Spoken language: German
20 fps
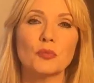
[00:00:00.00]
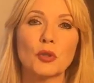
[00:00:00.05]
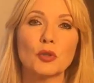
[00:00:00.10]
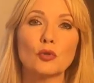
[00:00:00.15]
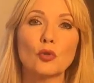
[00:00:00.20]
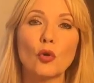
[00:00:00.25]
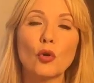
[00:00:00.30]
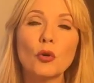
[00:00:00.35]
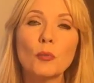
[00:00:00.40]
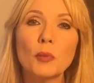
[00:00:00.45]
man
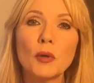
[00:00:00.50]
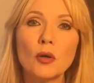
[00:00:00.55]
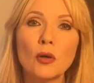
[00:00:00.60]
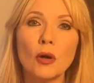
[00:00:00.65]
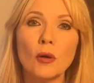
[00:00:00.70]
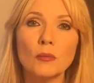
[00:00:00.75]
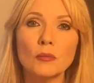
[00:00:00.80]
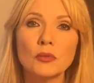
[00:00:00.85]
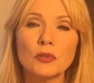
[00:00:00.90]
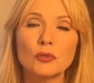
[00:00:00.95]
Druck
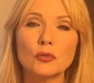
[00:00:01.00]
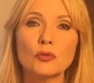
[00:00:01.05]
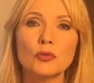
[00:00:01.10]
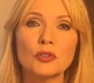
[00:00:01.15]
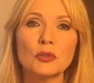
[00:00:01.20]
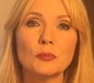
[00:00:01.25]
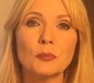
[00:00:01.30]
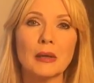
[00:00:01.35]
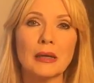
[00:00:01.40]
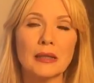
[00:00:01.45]
bekommt
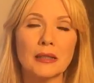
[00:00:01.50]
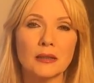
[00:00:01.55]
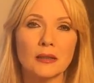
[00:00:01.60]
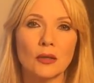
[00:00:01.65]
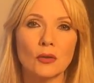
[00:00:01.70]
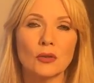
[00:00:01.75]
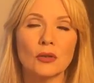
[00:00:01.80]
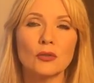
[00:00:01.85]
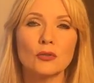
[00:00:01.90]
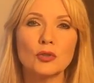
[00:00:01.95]
durch einen
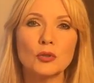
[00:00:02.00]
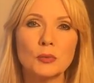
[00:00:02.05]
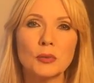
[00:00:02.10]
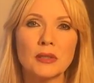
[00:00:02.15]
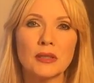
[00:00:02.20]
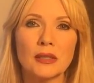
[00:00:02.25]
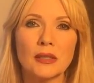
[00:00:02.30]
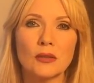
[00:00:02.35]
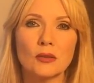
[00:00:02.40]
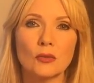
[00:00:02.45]
Partner oder durch
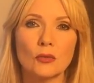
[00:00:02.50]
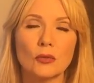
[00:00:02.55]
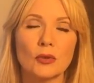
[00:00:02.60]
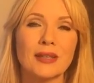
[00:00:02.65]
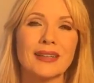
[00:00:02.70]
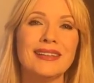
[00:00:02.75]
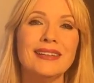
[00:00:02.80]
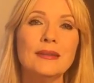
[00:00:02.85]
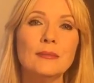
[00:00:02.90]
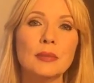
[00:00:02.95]
Begegnung
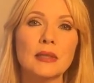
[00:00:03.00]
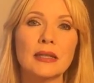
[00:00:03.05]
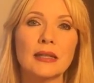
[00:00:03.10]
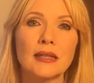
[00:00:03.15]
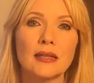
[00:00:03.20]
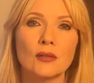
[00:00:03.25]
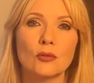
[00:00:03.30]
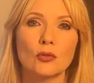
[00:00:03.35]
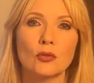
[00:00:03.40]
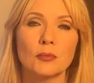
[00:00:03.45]
oder in
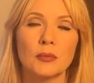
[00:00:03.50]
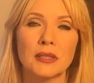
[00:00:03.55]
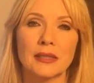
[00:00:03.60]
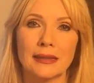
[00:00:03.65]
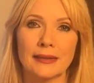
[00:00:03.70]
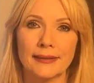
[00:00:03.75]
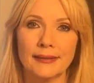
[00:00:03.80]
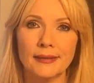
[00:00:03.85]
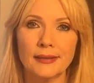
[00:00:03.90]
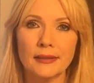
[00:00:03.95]
Begegnung mit
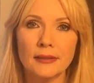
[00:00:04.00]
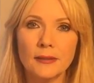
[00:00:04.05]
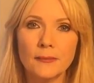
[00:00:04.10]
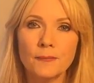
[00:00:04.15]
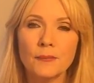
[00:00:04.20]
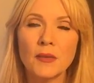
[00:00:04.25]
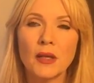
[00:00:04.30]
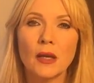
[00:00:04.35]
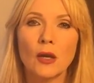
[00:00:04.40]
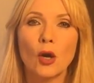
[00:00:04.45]

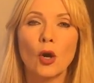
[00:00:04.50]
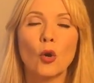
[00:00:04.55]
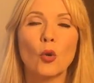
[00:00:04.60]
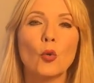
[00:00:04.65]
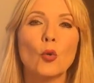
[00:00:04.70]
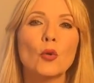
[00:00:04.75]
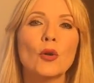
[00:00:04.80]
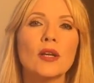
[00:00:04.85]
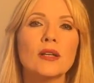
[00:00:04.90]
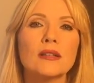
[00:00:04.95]
anderen
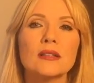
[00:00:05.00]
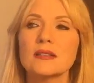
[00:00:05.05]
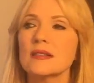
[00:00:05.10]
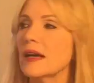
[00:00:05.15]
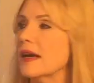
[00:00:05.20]
oder dass